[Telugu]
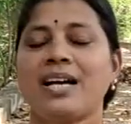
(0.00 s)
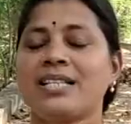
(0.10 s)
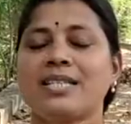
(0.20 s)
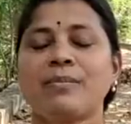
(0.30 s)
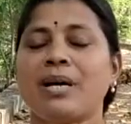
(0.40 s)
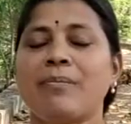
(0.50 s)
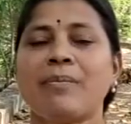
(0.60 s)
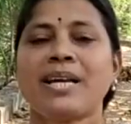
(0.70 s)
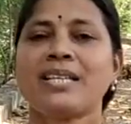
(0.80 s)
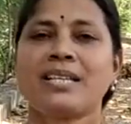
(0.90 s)
ఆసమ్
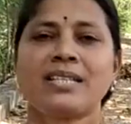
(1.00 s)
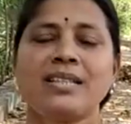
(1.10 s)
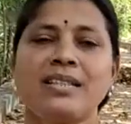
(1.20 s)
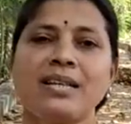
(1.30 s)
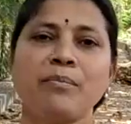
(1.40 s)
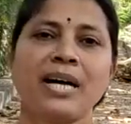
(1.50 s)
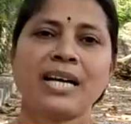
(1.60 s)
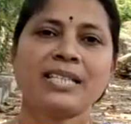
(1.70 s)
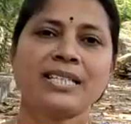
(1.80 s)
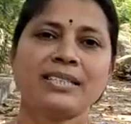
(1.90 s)
అమ్మాయి ఎంత
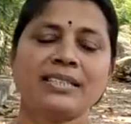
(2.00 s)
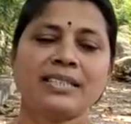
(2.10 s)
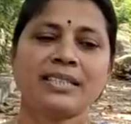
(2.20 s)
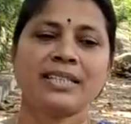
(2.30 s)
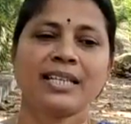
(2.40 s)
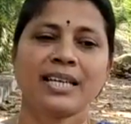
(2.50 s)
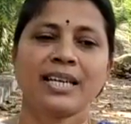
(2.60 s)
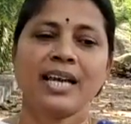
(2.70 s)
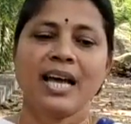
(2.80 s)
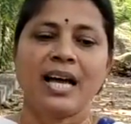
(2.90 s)
బాగా చేసిందంటే
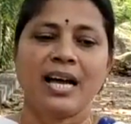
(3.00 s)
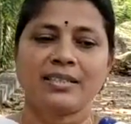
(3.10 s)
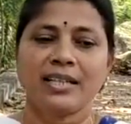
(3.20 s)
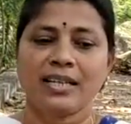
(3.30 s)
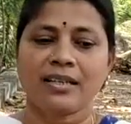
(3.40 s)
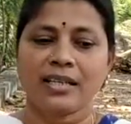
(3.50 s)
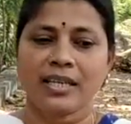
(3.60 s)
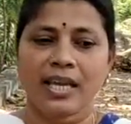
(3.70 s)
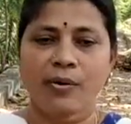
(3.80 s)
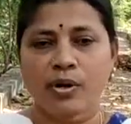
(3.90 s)
అసలు నాకు
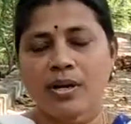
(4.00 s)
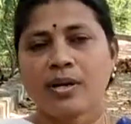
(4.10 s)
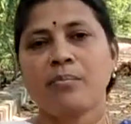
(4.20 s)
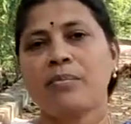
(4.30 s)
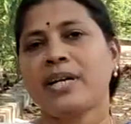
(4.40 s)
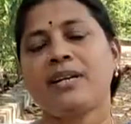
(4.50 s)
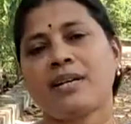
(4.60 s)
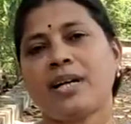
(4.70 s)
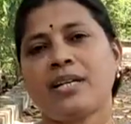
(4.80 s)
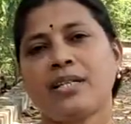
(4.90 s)
ఏ ఒక్క
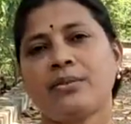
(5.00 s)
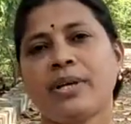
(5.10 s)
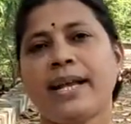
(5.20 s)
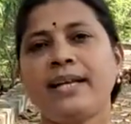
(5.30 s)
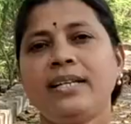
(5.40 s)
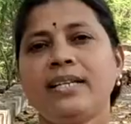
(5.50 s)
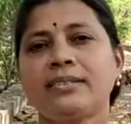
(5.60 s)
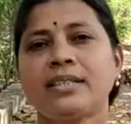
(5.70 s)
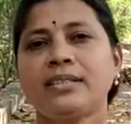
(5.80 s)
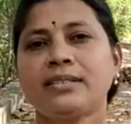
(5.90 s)
కంప్లైంట్ రాలేదు ఎయిట్
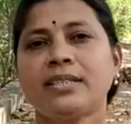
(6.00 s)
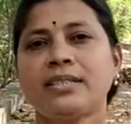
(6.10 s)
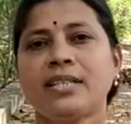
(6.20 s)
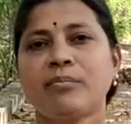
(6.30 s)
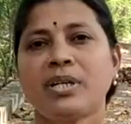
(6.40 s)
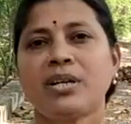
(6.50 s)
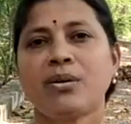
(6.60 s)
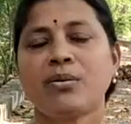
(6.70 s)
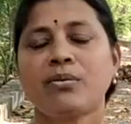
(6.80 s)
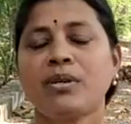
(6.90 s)
డేస్ తను ఇచ్చిన
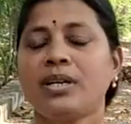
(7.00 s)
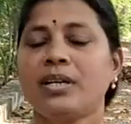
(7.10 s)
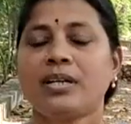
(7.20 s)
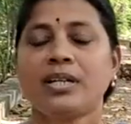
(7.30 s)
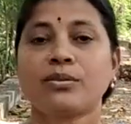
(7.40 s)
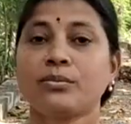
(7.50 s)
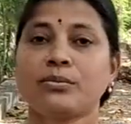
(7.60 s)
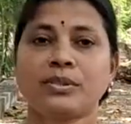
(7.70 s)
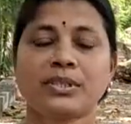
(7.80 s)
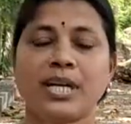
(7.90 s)
ట్రీట్మెంట్లో నాకు
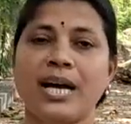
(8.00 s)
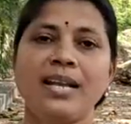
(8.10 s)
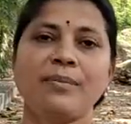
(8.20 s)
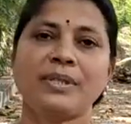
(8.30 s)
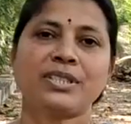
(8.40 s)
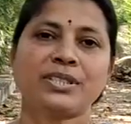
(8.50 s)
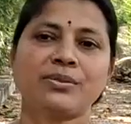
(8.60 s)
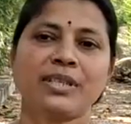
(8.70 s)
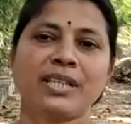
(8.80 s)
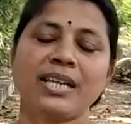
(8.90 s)
చాలా
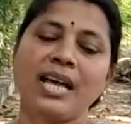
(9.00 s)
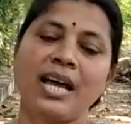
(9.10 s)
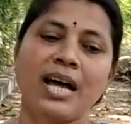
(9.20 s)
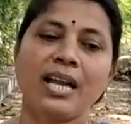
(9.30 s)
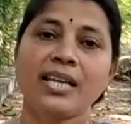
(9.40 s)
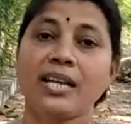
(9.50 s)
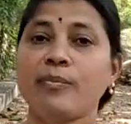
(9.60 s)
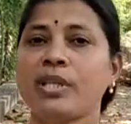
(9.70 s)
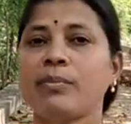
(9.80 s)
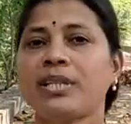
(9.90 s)
మంచిగా ఉంది అలా
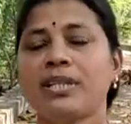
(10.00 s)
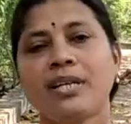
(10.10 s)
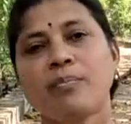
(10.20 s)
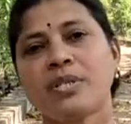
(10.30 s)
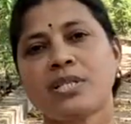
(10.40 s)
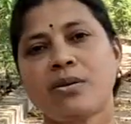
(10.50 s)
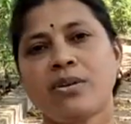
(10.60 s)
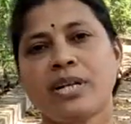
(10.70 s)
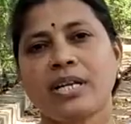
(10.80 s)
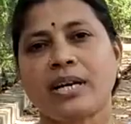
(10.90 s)
ఎనిమిది మంది థెరపిస్టులు
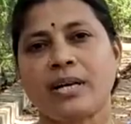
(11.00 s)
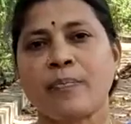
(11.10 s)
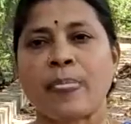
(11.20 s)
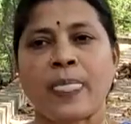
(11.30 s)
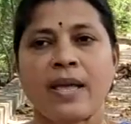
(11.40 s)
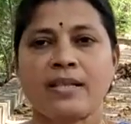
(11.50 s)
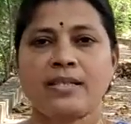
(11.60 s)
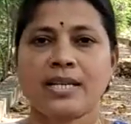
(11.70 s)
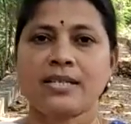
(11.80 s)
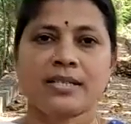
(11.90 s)
ఉన్నారు ఇక్కడ
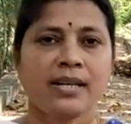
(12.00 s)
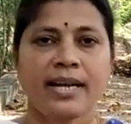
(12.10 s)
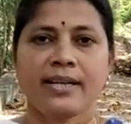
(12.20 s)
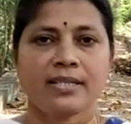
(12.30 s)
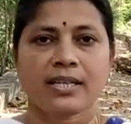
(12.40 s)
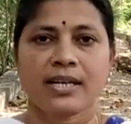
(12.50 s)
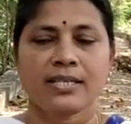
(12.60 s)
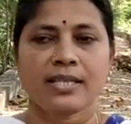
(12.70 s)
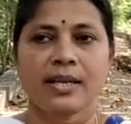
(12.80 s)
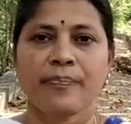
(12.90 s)
జెంట్స్ లేడీస్
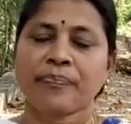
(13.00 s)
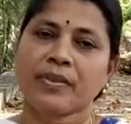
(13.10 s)
కలిసి